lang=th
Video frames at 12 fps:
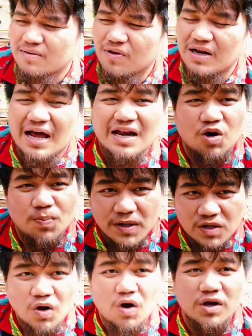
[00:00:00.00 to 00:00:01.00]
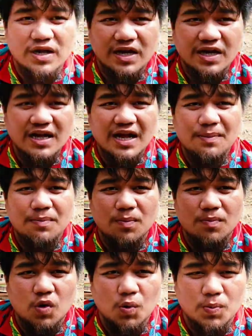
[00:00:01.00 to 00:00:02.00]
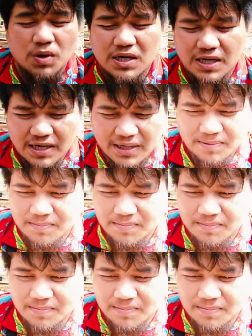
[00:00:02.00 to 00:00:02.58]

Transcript: เวลาเราไปต่ออย่างนี้นะครับผมผมก็เลย